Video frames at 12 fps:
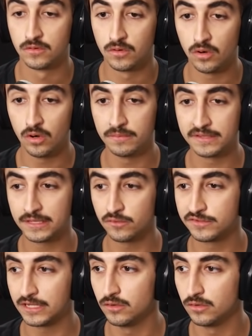Ah, me está
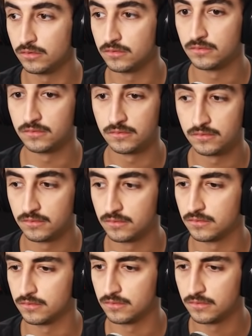gustando.
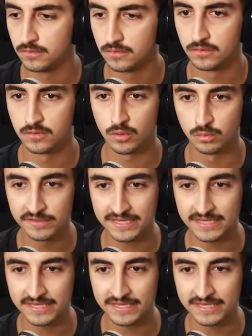¿Cómo está